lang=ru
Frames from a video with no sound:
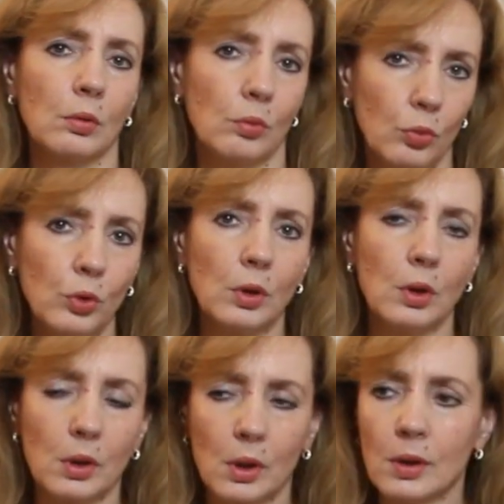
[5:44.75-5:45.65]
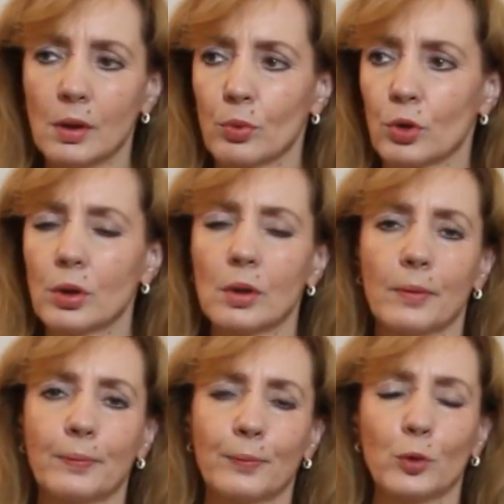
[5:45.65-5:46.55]
Будет интересно, пишите.
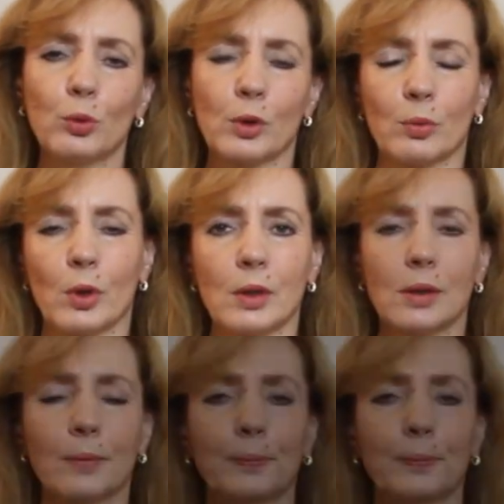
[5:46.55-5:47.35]
Будем разбираться.